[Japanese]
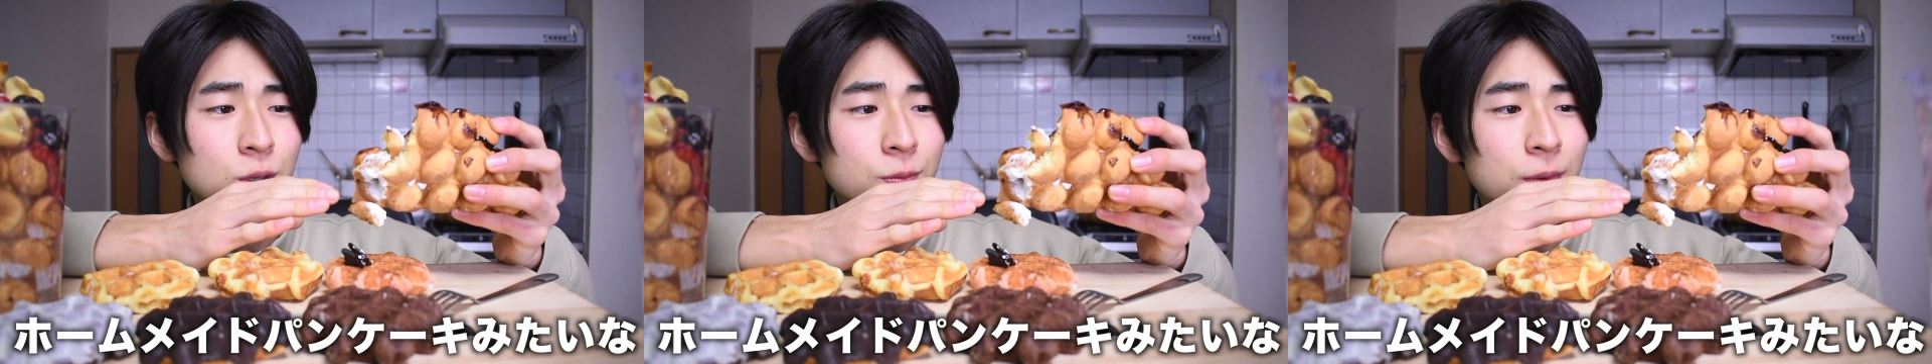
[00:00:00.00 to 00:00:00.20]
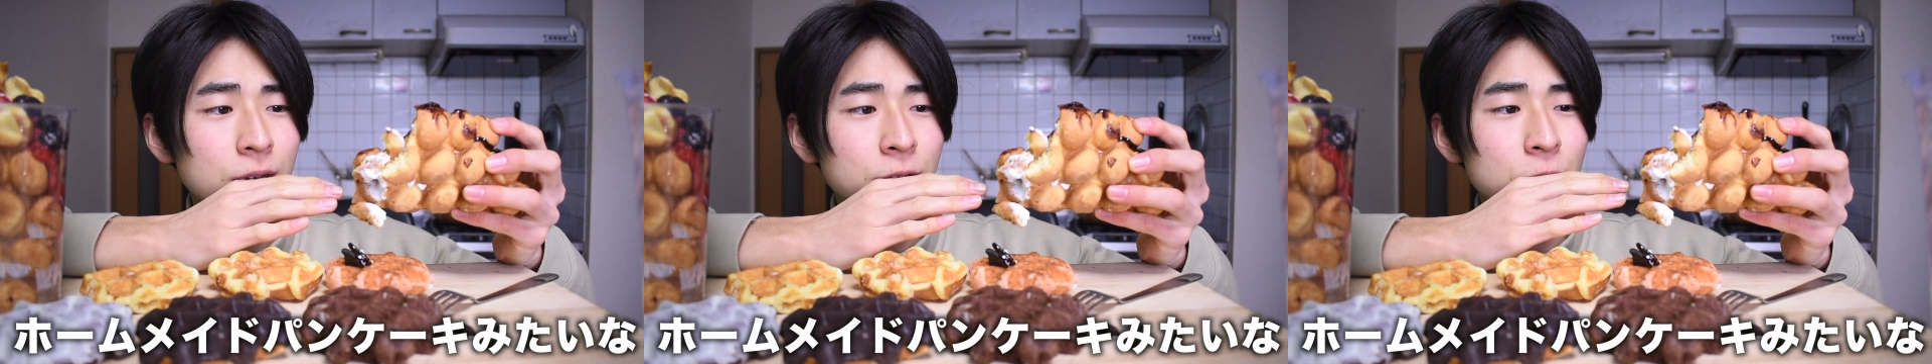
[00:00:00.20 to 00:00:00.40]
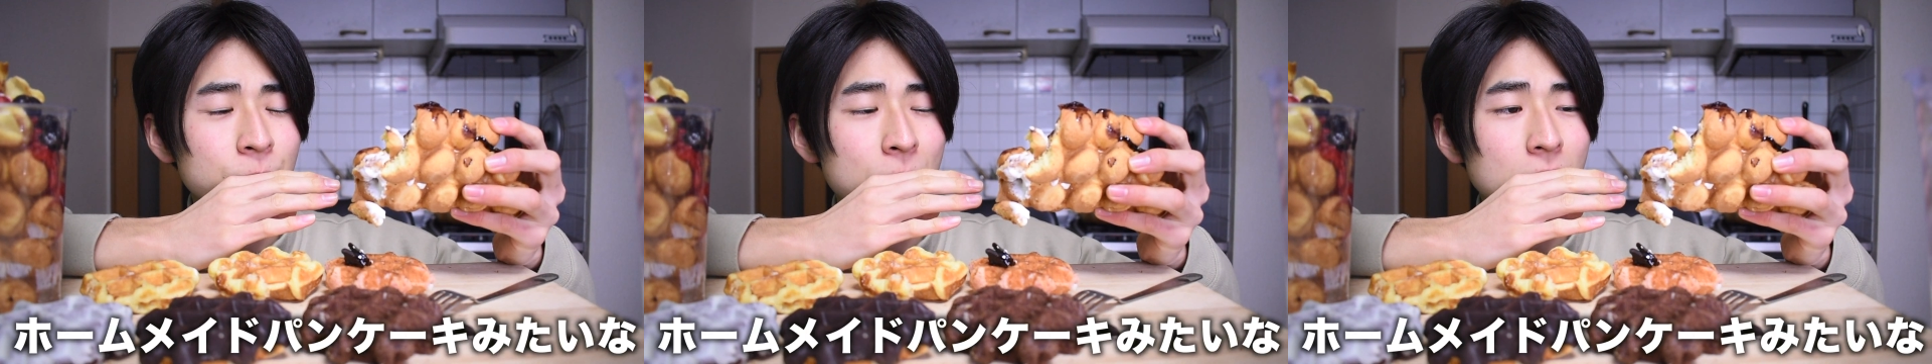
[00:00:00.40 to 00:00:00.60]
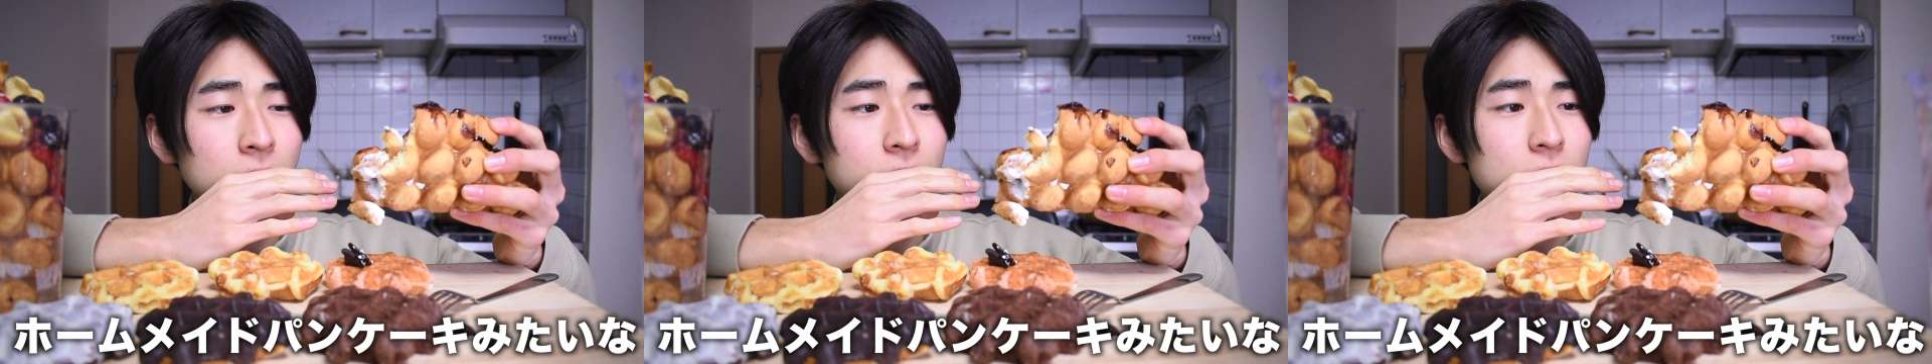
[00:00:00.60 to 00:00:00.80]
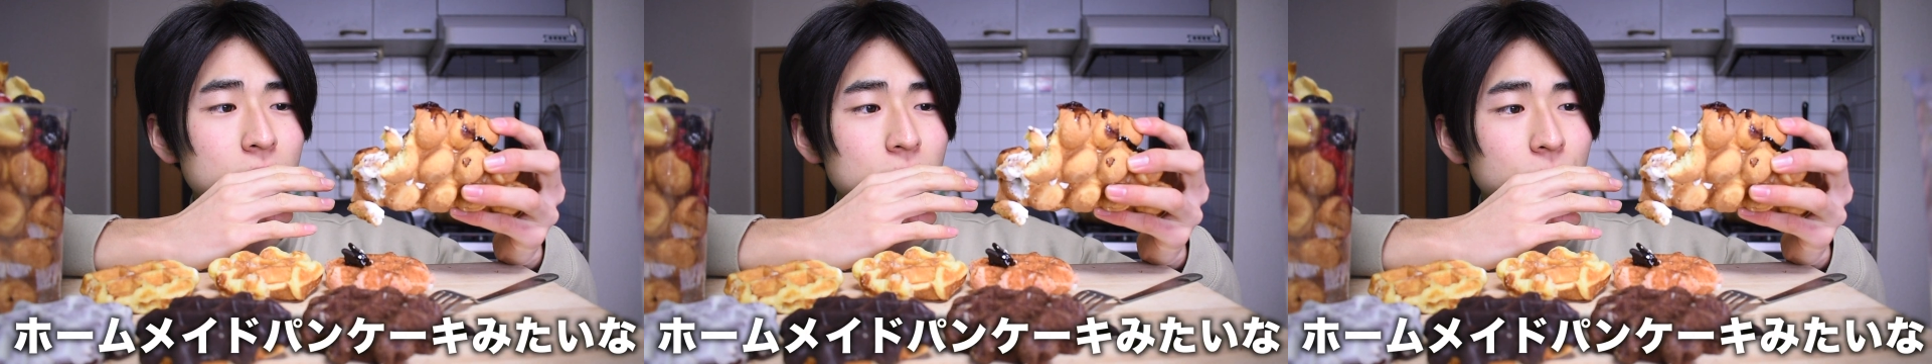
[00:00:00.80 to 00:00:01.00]

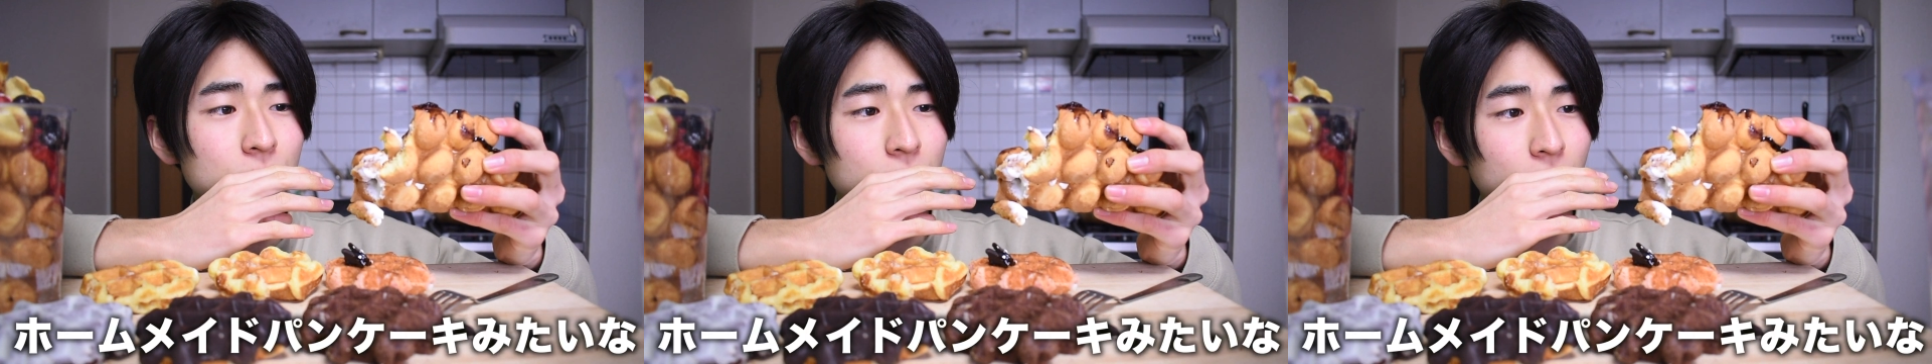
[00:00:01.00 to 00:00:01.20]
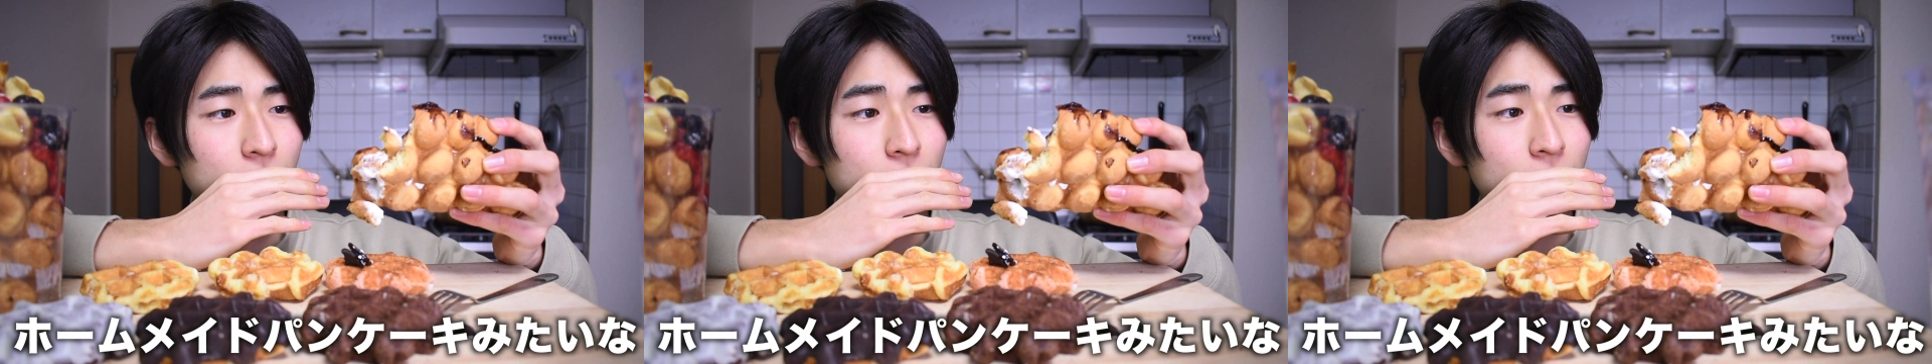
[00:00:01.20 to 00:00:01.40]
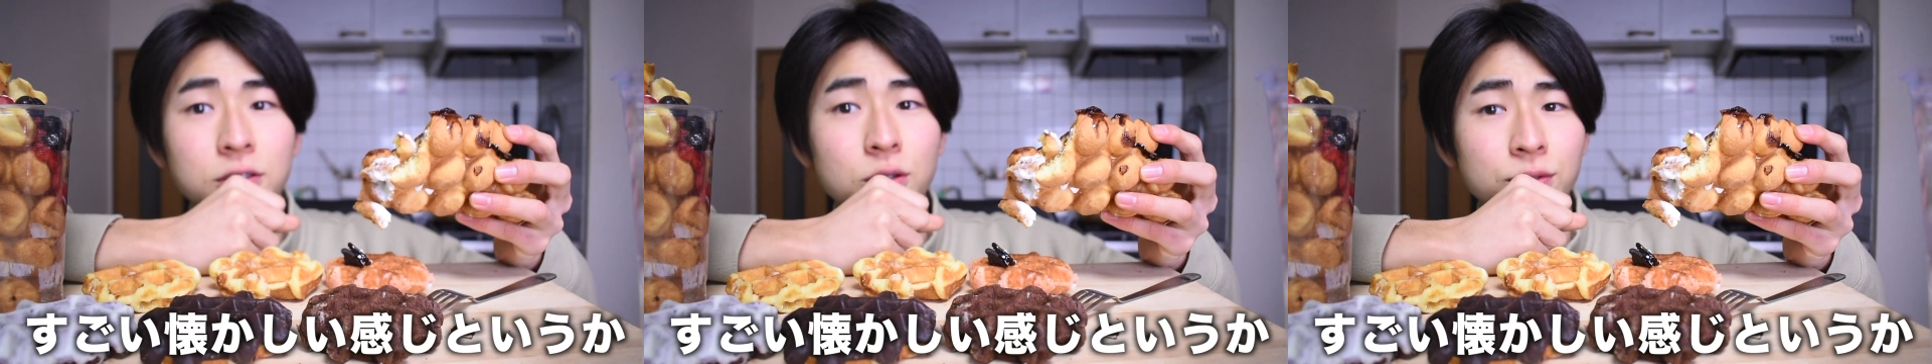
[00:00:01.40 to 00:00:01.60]
ムメイドパンケーキみたいな、